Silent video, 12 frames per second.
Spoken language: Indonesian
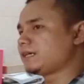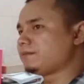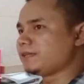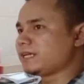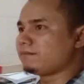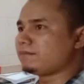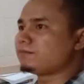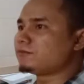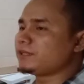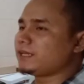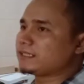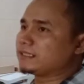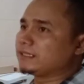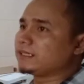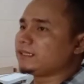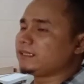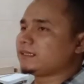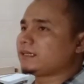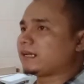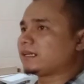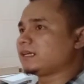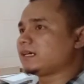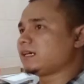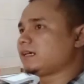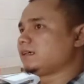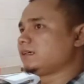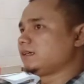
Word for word: Jamiah Mahmudiyah sendiri karena